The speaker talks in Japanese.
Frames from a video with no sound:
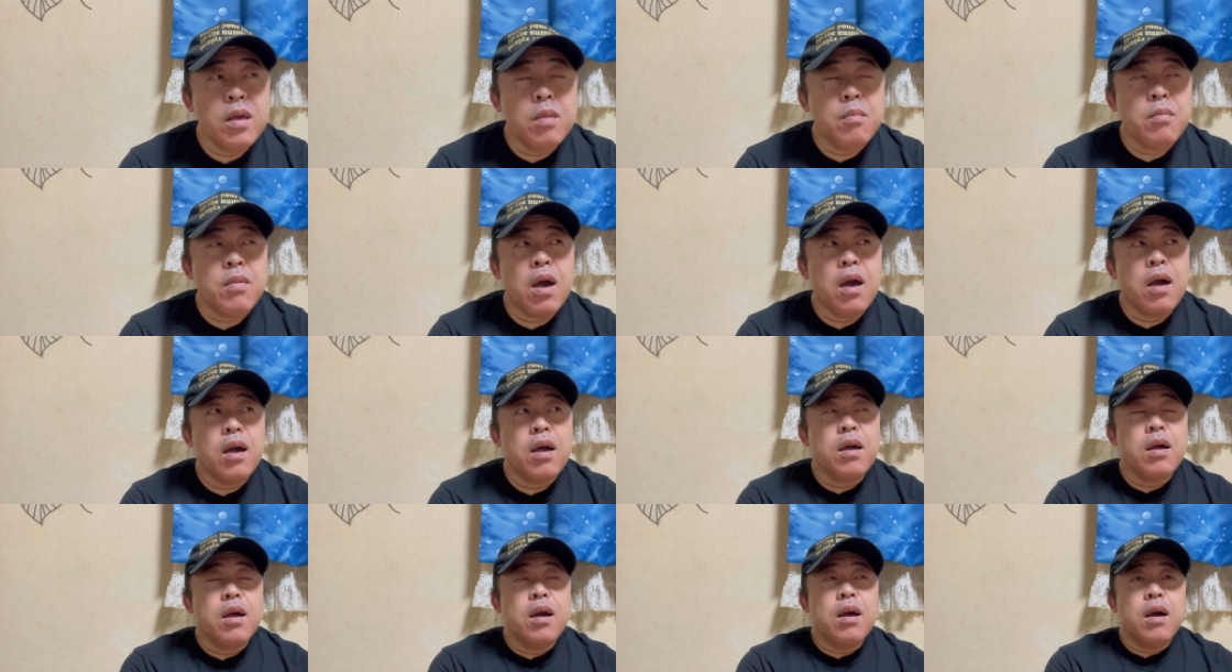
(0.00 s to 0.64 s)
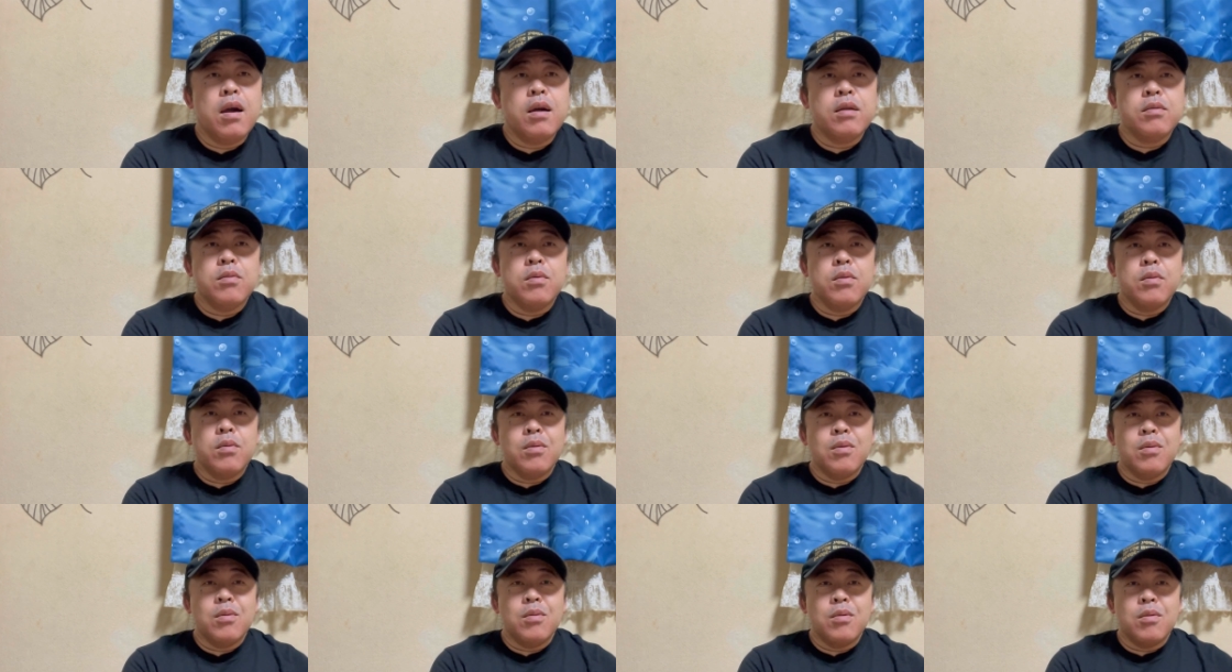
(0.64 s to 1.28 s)
まあ、あ
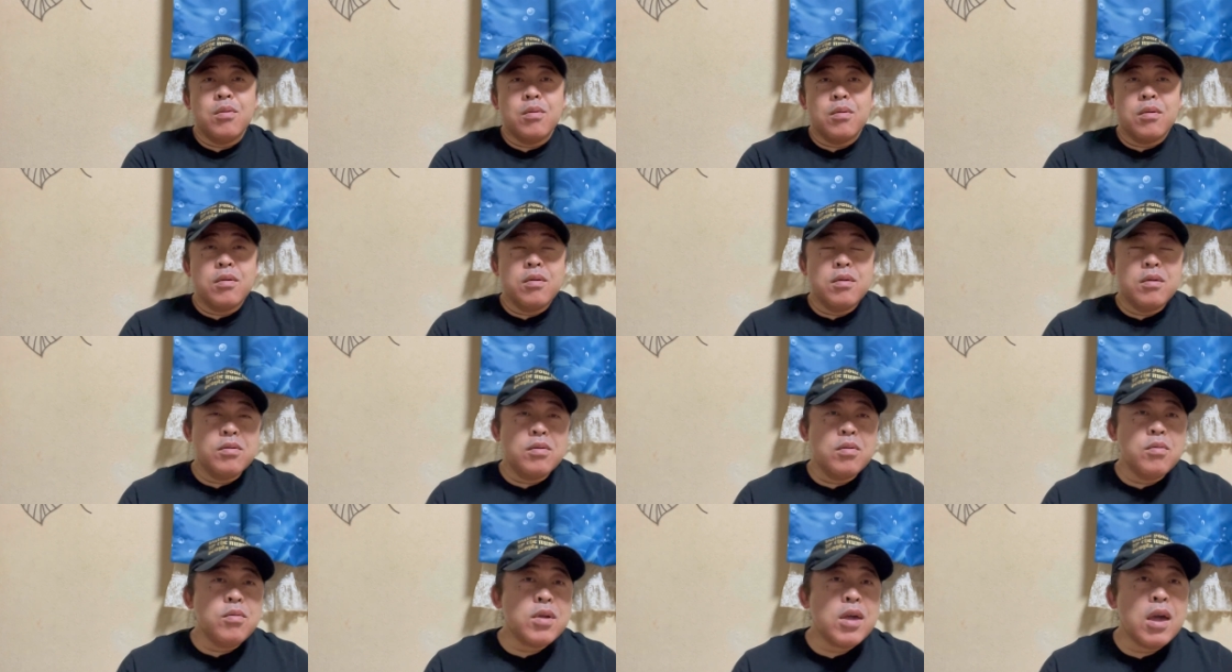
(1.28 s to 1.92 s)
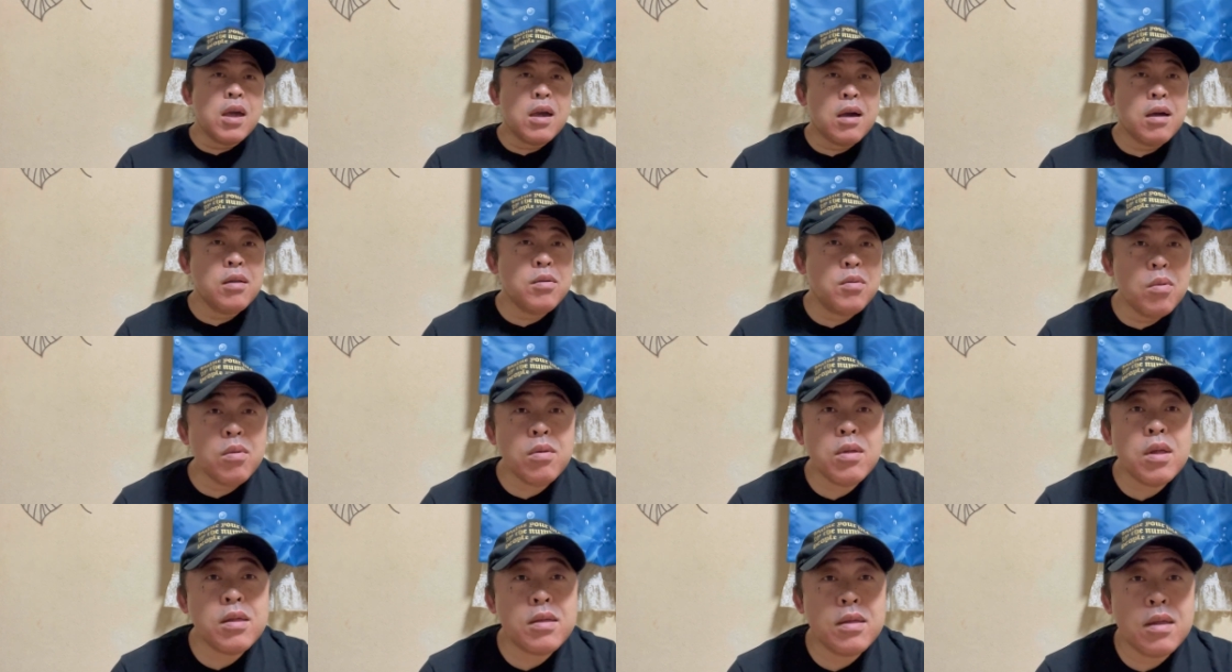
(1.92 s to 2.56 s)
のその結果
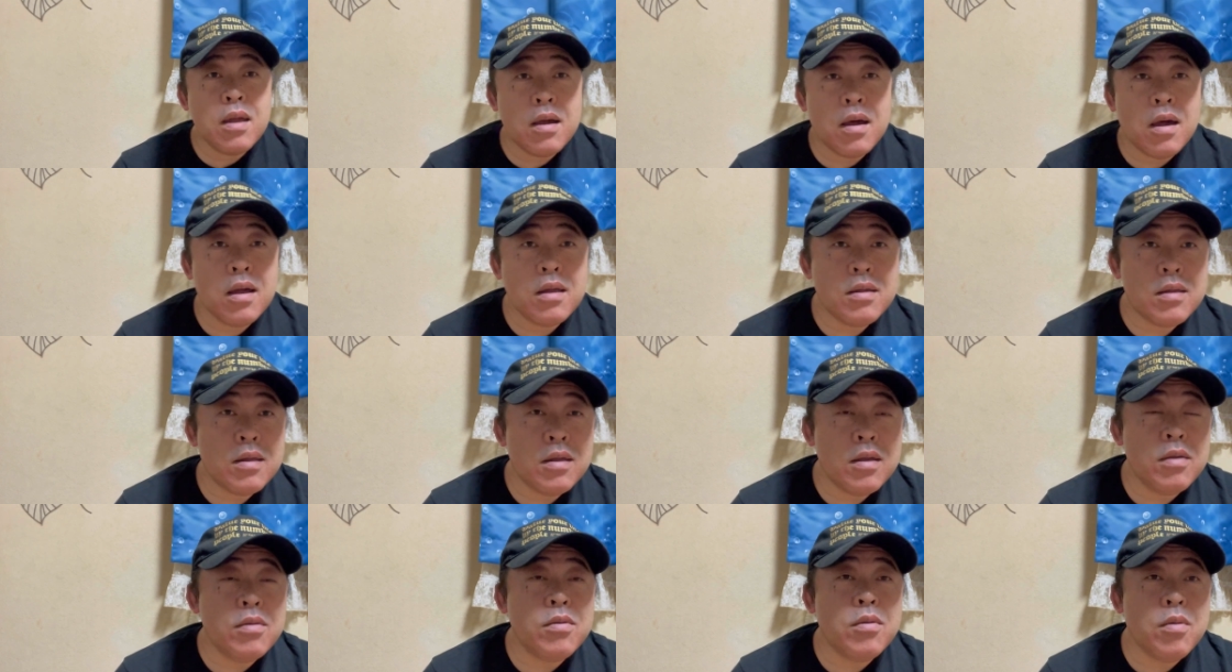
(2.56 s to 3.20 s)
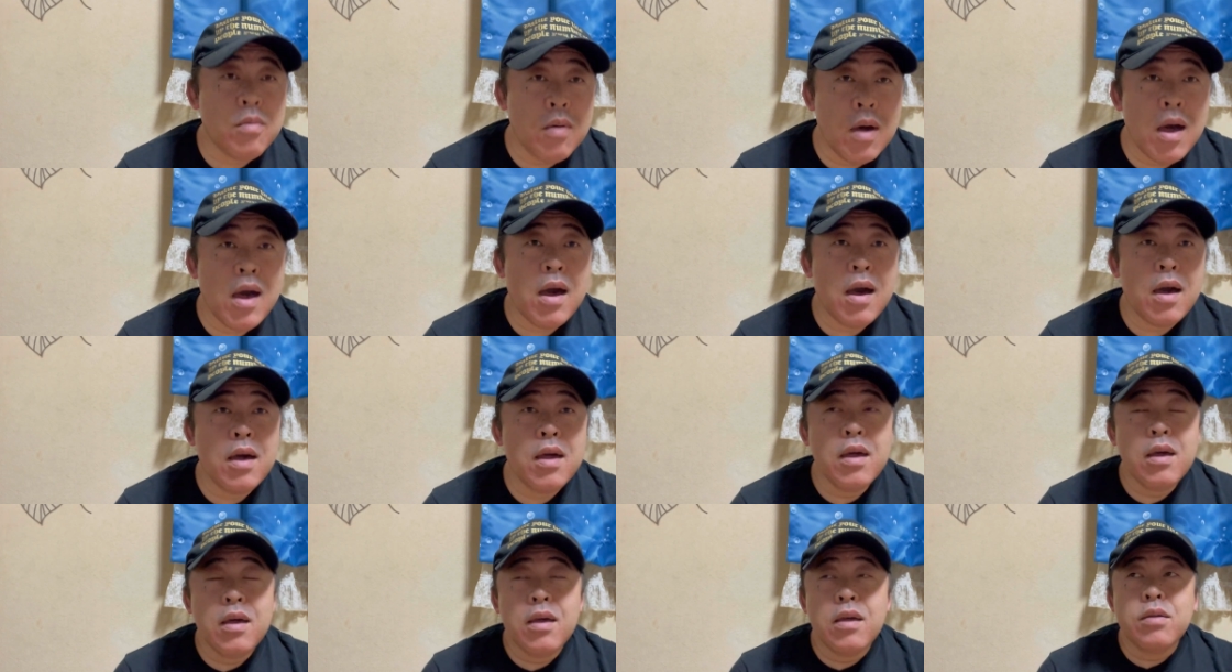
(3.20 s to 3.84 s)
どうだったかっていうのは、